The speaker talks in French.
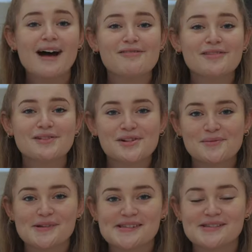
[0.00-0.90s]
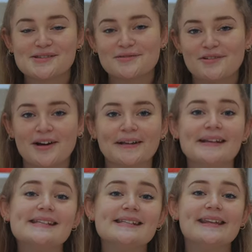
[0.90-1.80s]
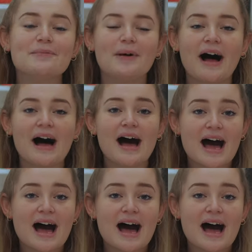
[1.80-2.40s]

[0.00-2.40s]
Avant de commencer ce vlog, n'hésitez pas